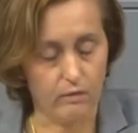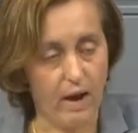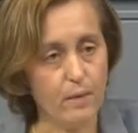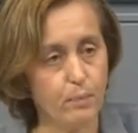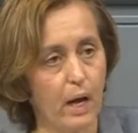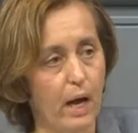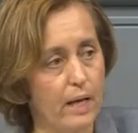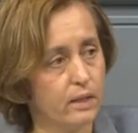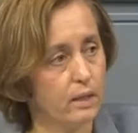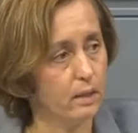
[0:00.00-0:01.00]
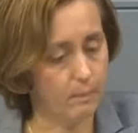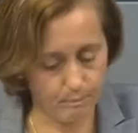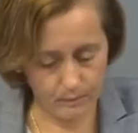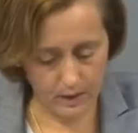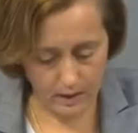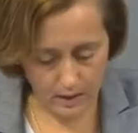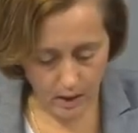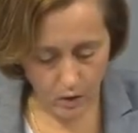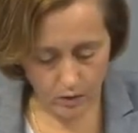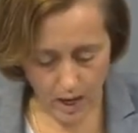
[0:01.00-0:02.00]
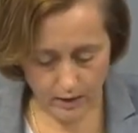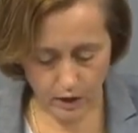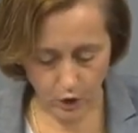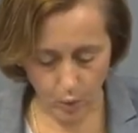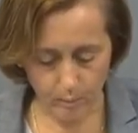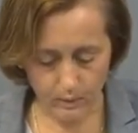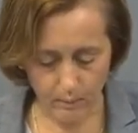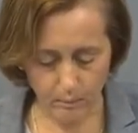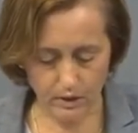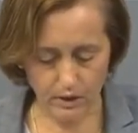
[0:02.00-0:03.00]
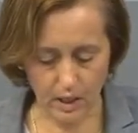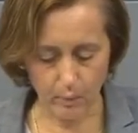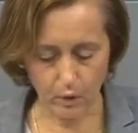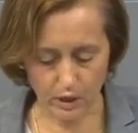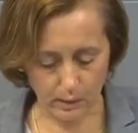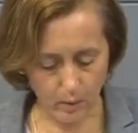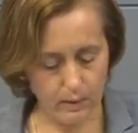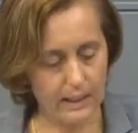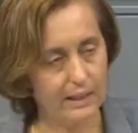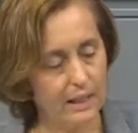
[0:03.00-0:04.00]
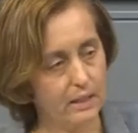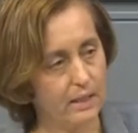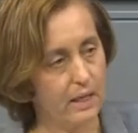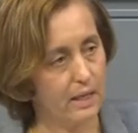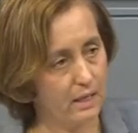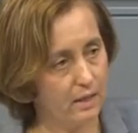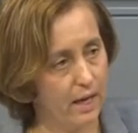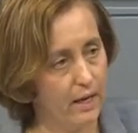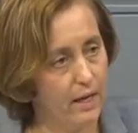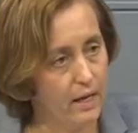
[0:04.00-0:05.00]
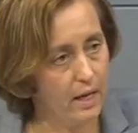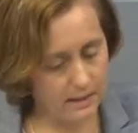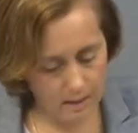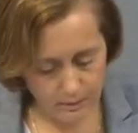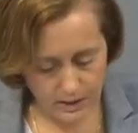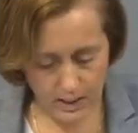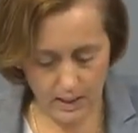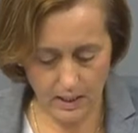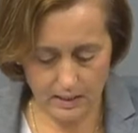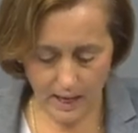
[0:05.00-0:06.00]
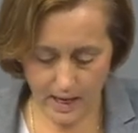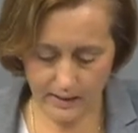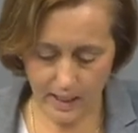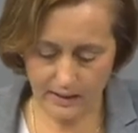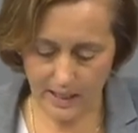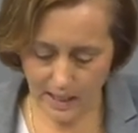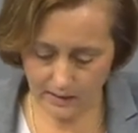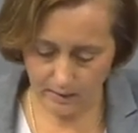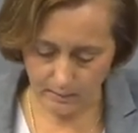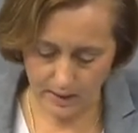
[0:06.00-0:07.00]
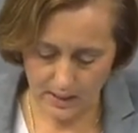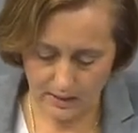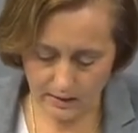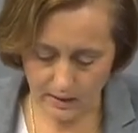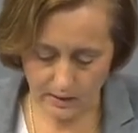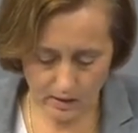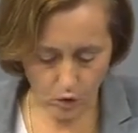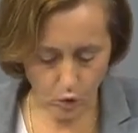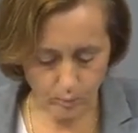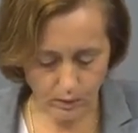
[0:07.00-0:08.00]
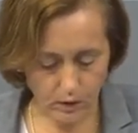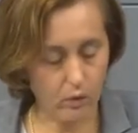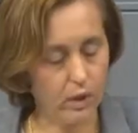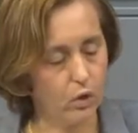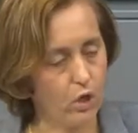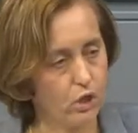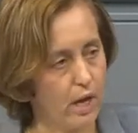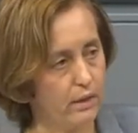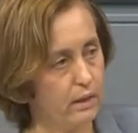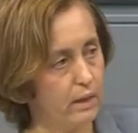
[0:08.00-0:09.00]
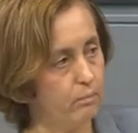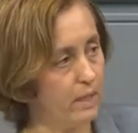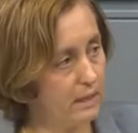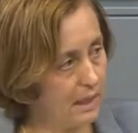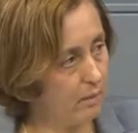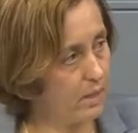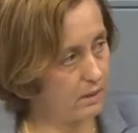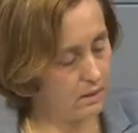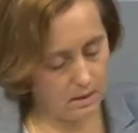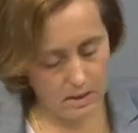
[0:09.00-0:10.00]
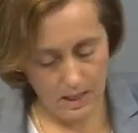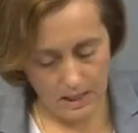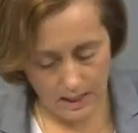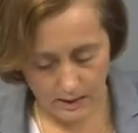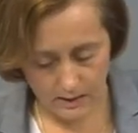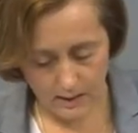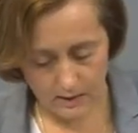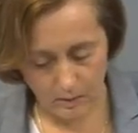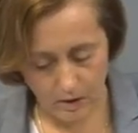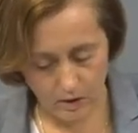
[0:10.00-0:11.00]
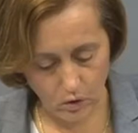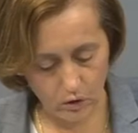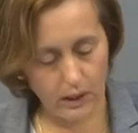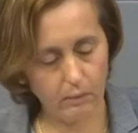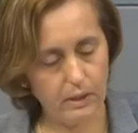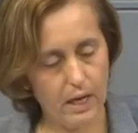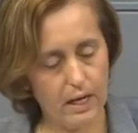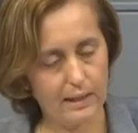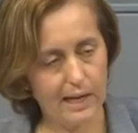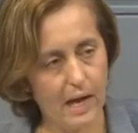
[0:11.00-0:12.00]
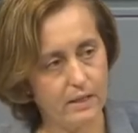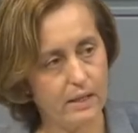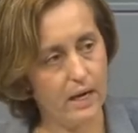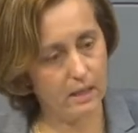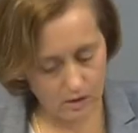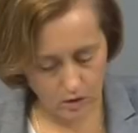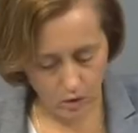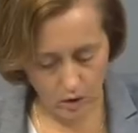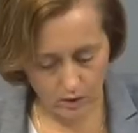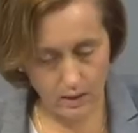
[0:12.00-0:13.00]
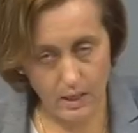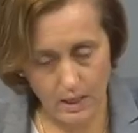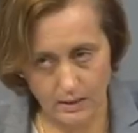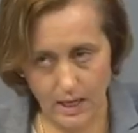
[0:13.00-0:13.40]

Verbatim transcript: Gewaltbereite Neonazi-Gruppen gibt es in der Bundesrepublik nicht seit gestern. Es gibt sie seit Jahrzehnten. Dass sich diese Gruppierungen in Deutschland neben Islamisten, Linksextremisten und kriminellen Clans einnisten konnten,